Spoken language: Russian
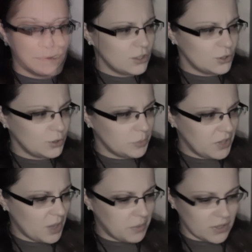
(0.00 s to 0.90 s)
Что-то
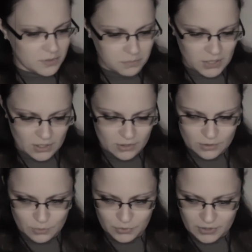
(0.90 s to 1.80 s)
меня опять
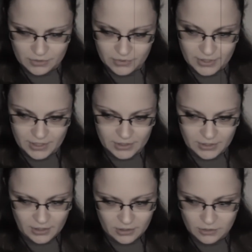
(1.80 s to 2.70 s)
перенесло на Фейри
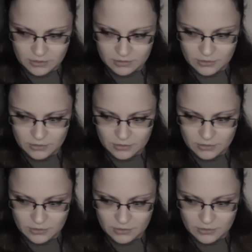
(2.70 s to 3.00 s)
Тейл,